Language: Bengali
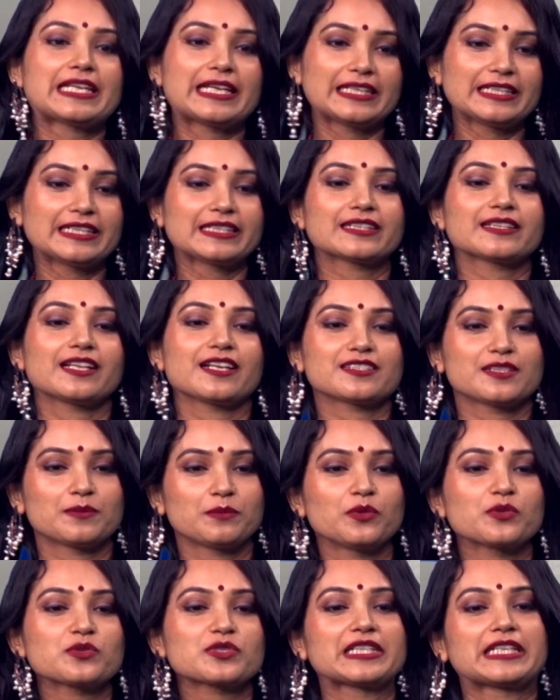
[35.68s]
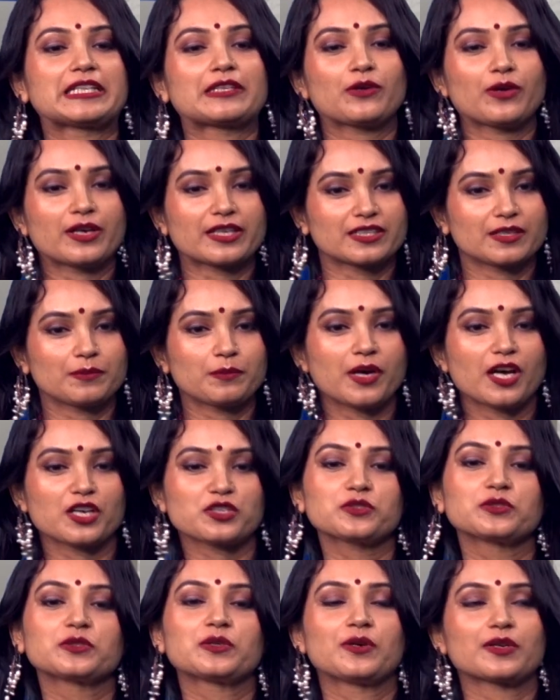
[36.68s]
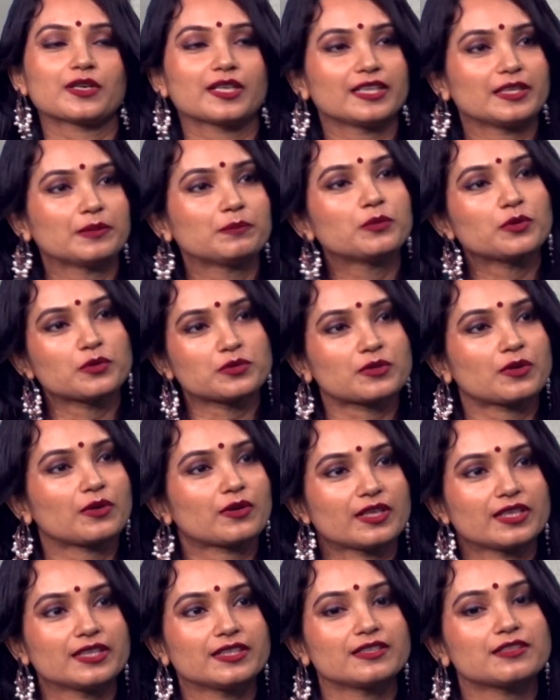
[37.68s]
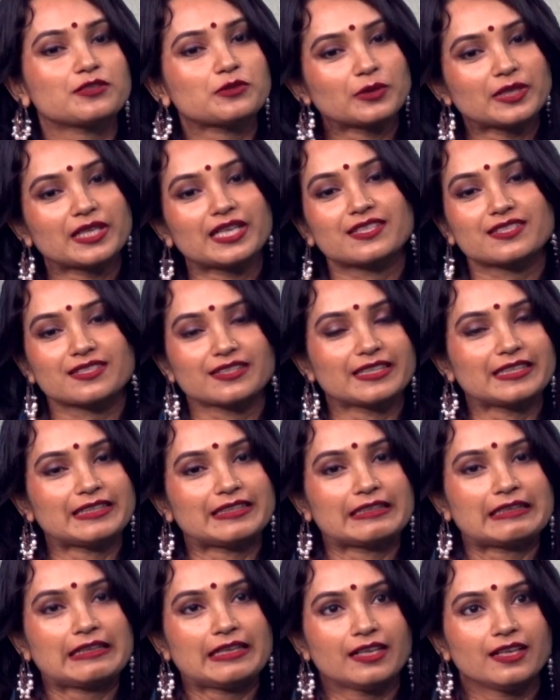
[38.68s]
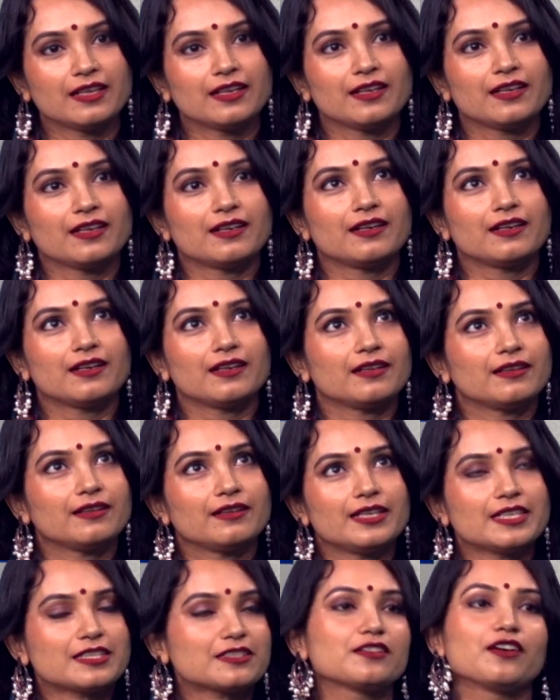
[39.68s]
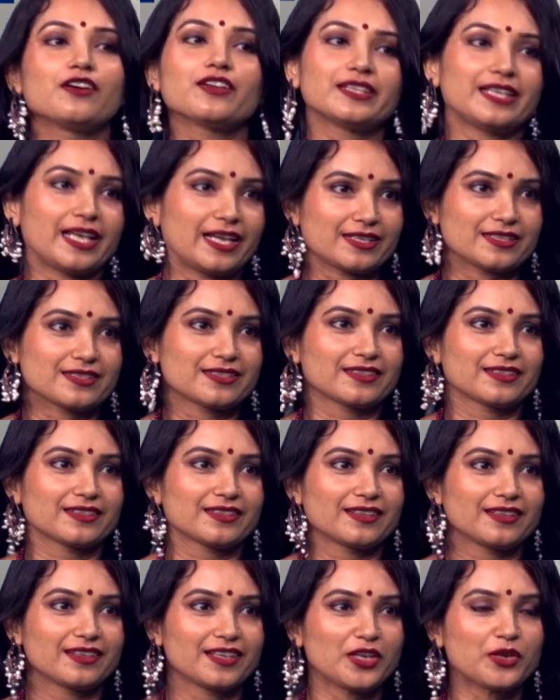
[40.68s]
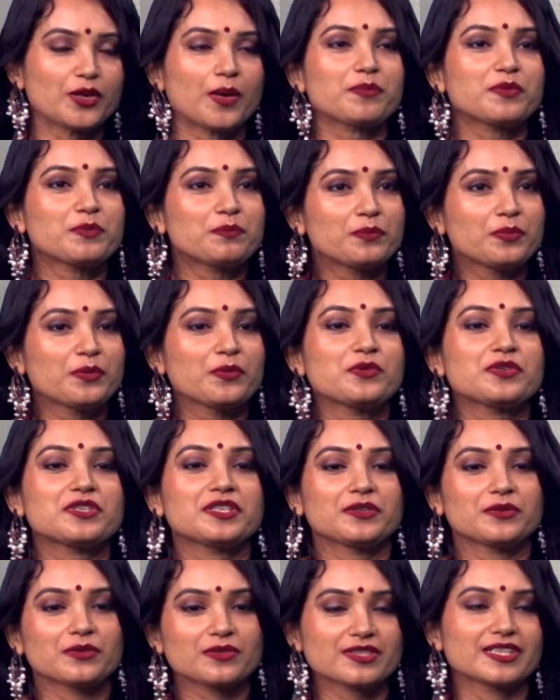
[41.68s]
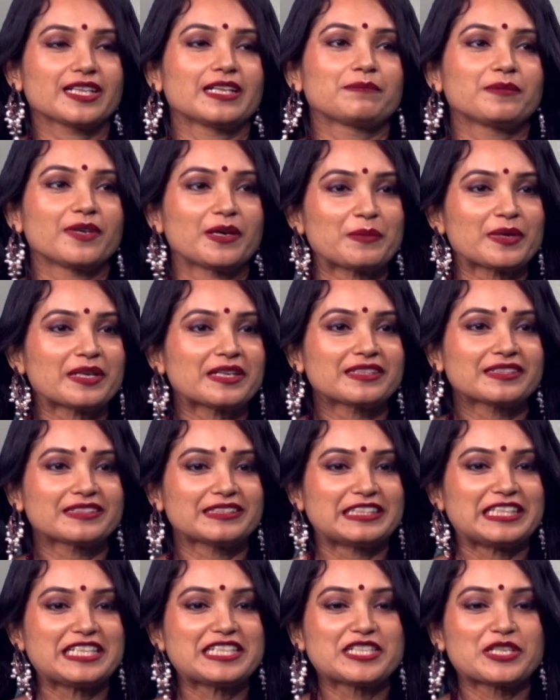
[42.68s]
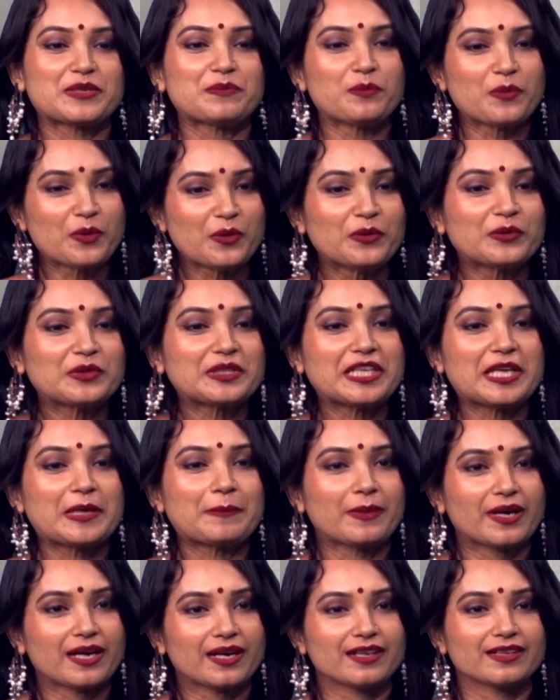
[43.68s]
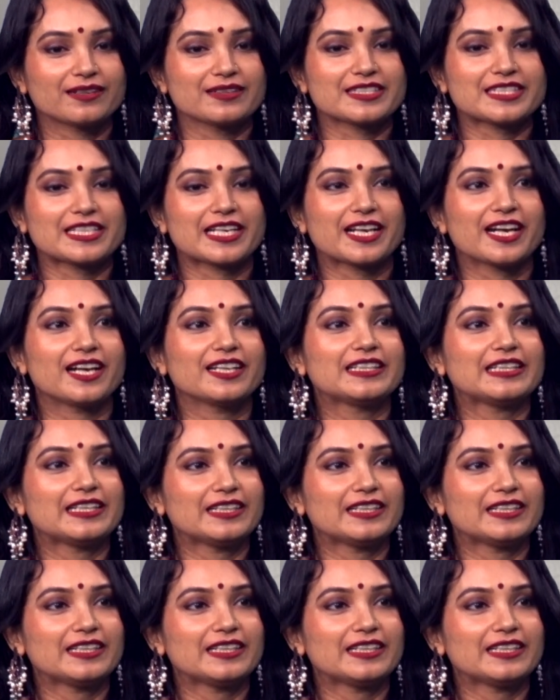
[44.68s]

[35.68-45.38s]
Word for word: গেলেন ক্লাসে বসলেন কয়েকটা আসন করালেন পোস্ট করালেন চলে আসলেন ইটস নট দ্যাট ইউ হ্যাভ টু পুট ইউর সেলফ আমার নিজের মন কিংবা সেখানে